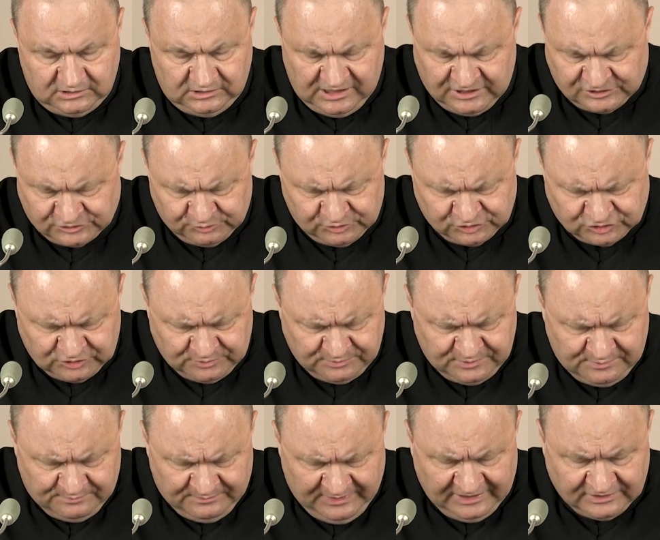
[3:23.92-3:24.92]
Jak
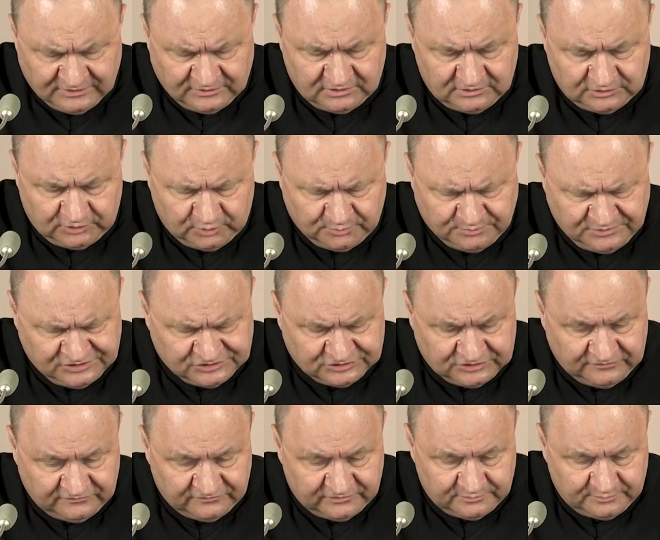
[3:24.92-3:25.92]
słyszymy, Pan do
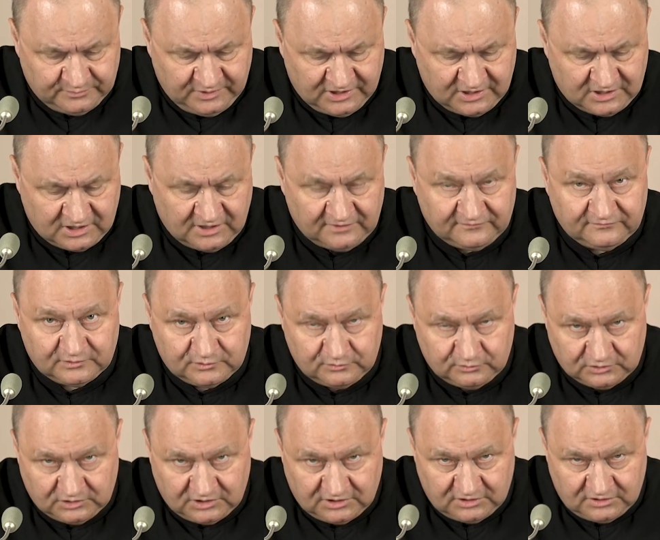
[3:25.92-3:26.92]
misji wybiera
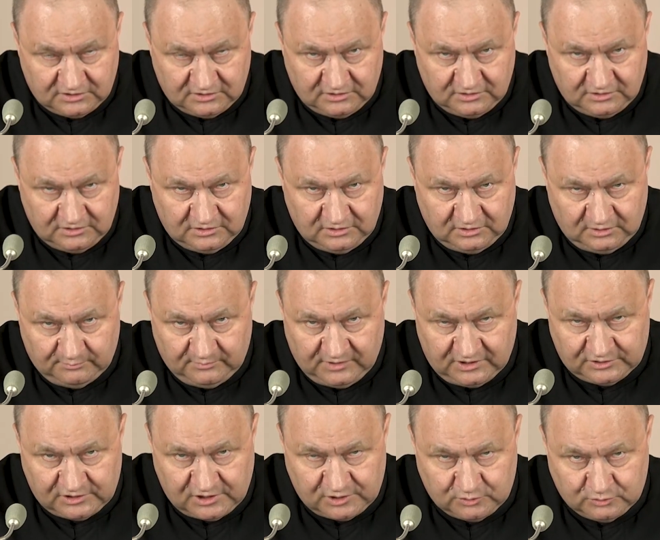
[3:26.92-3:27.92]
według
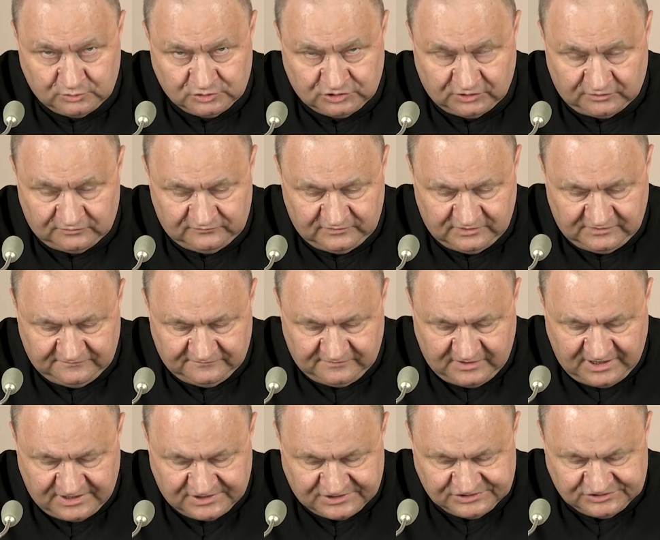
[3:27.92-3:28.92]
Mateuszowej
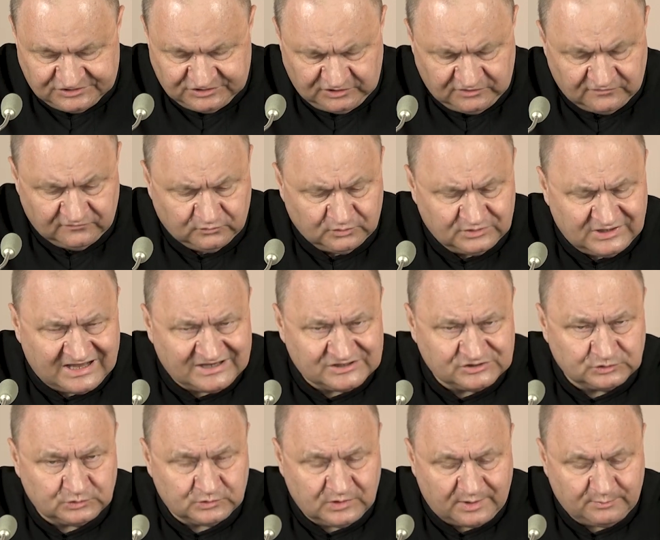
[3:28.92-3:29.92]
wersji
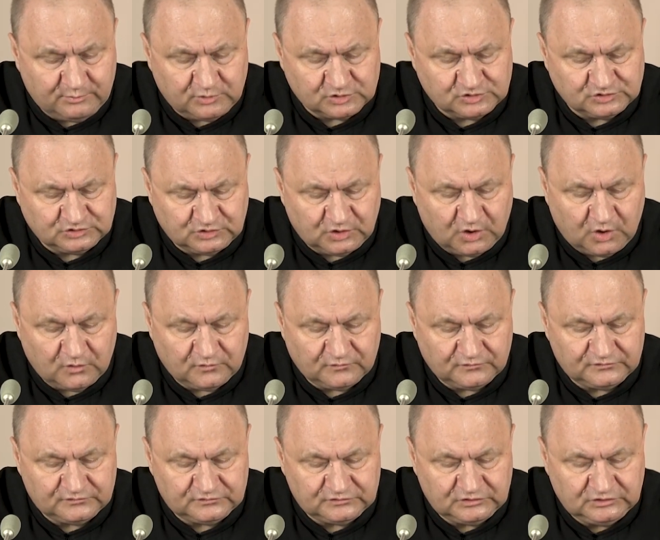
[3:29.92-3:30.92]
dwunastu
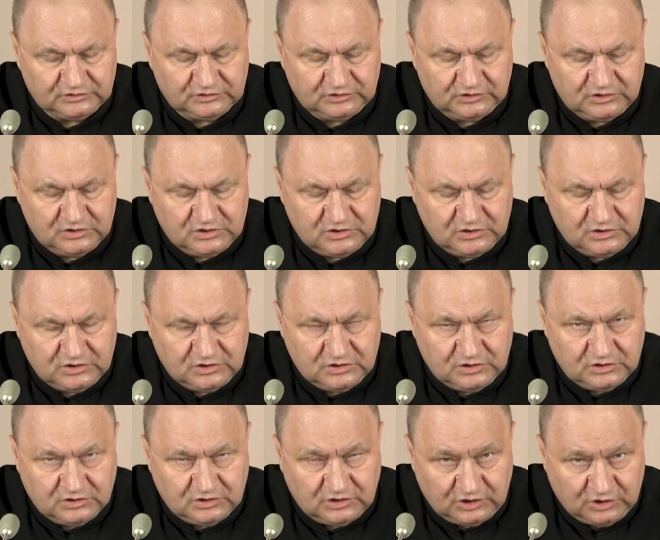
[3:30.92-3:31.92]
apostołów.
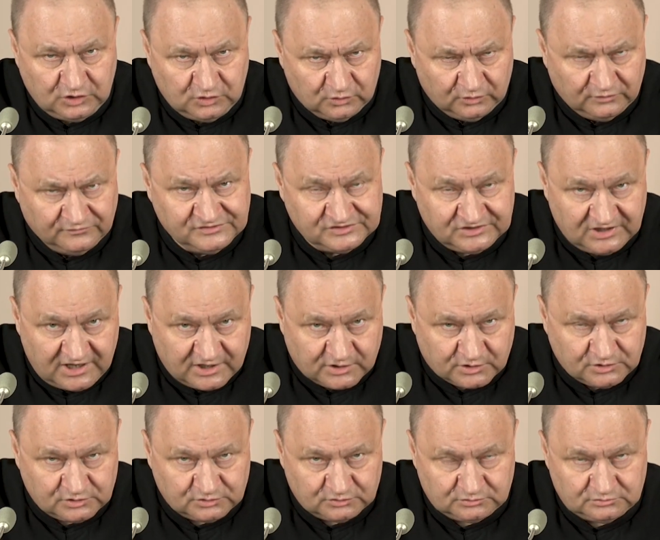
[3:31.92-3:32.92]
I tu w
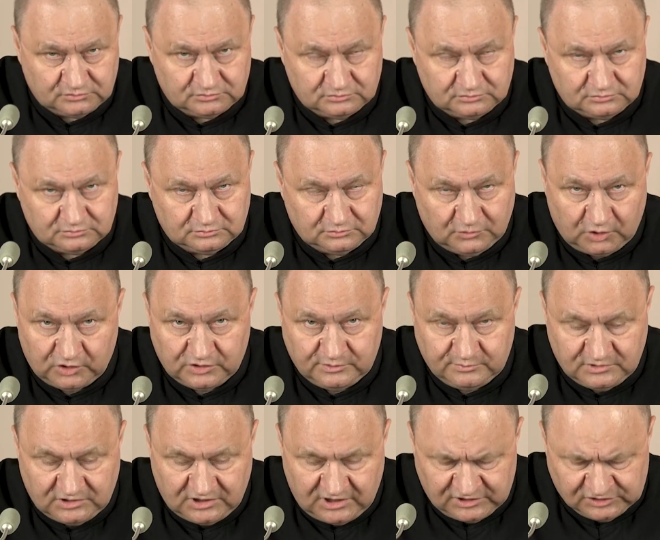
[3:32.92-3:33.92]
sercu
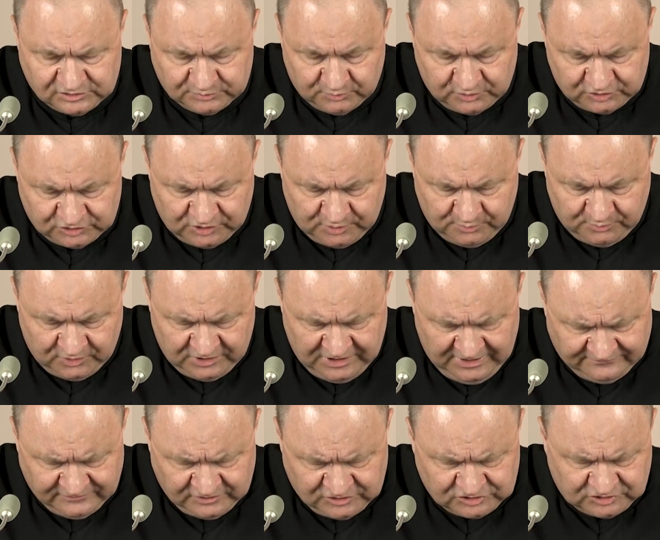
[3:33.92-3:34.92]
moim też może
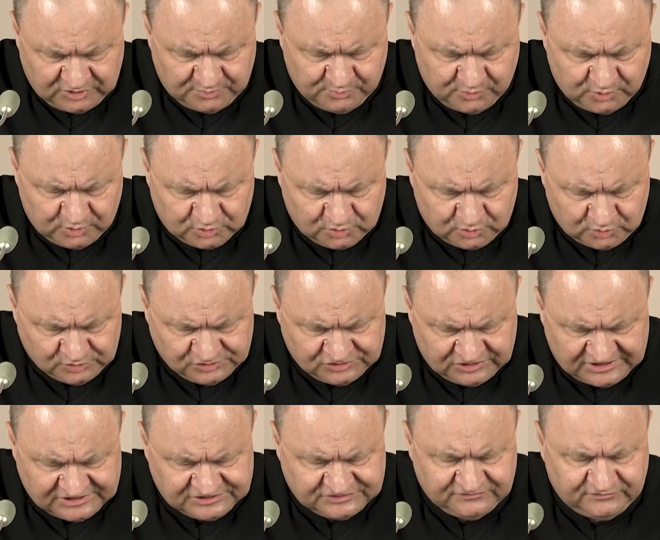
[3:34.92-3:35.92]
pojawić się
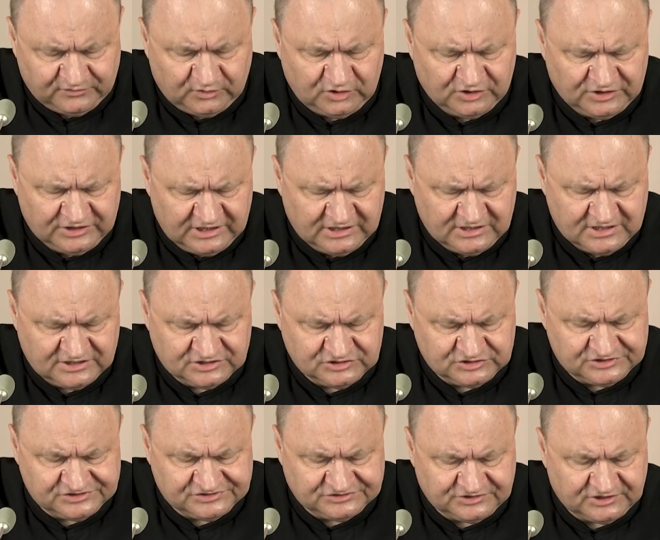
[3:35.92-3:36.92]
pokusa zwolnienia
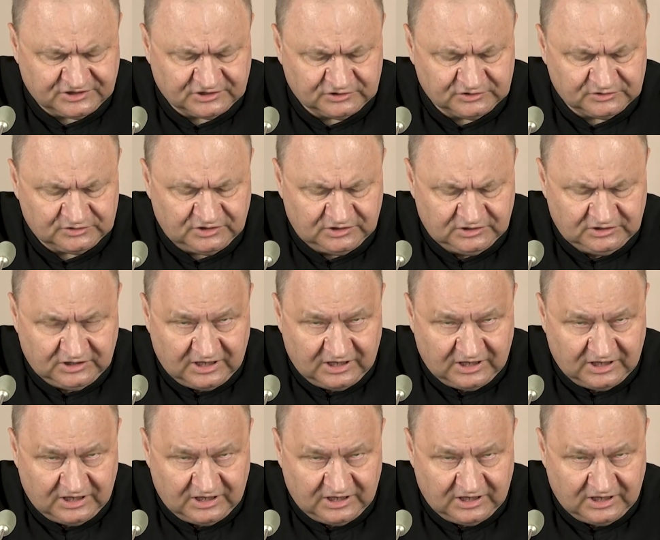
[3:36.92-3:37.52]
się z tego